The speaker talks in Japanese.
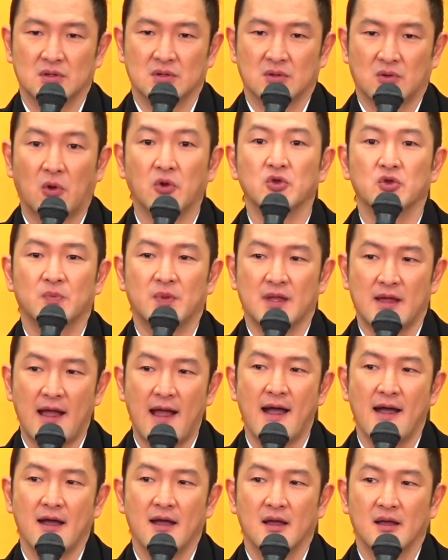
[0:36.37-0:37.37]
小指
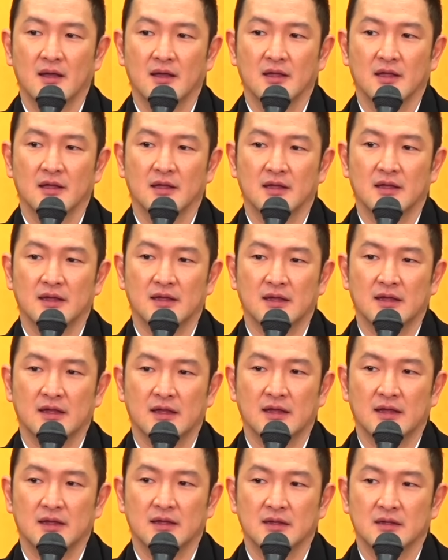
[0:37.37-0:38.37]
が、
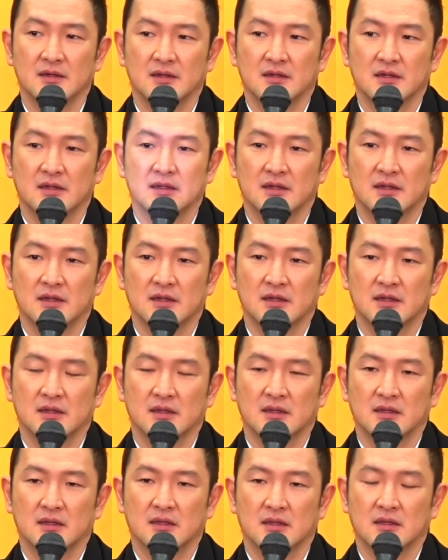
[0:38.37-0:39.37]

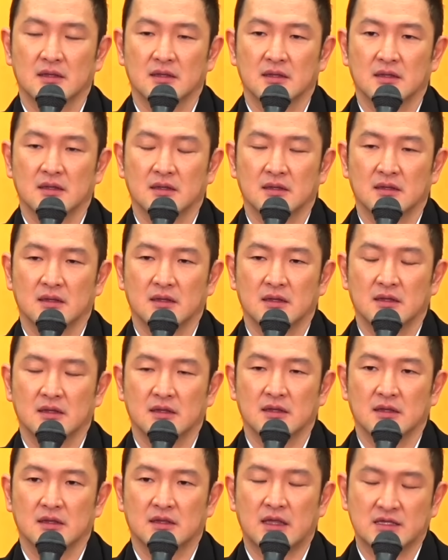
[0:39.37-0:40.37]

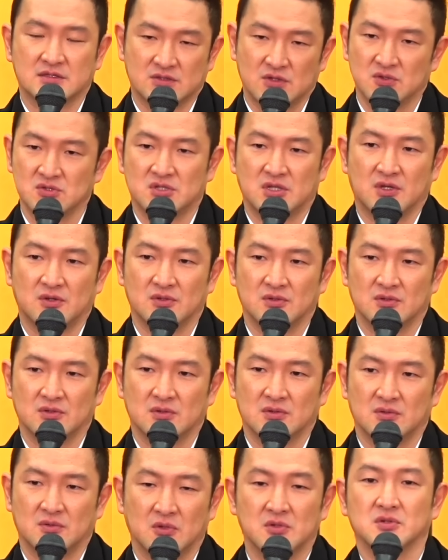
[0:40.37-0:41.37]
えー、欠損してる
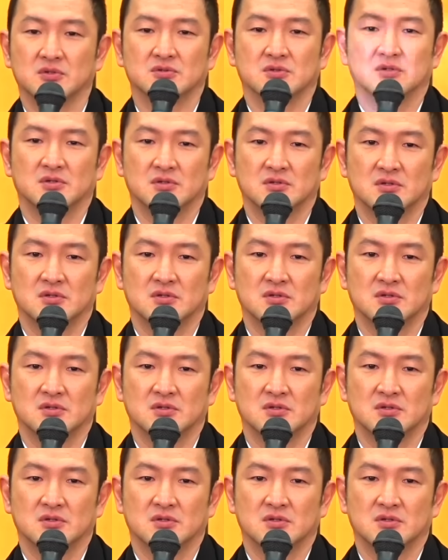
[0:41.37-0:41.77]
という